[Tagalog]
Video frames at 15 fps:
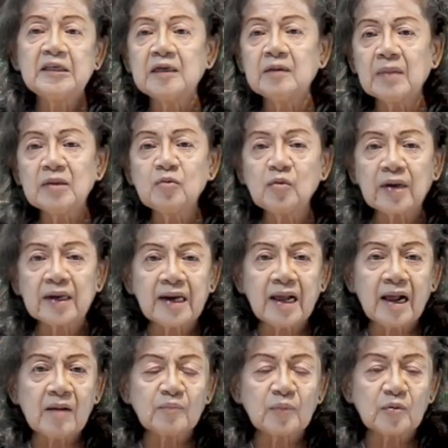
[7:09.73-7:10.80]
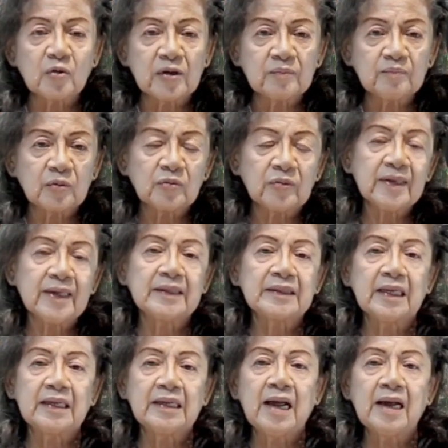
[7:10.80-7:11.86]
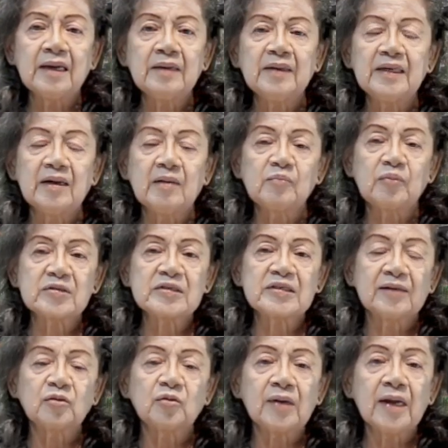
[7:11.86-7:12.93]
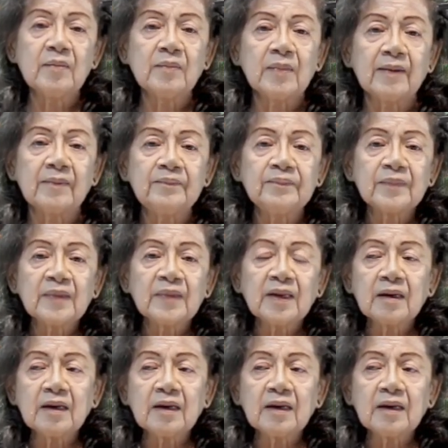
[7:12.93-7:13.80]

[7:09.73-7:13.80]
hindi naman ho kailangang punuin-punuin, kailangan ilang porsyento lamang.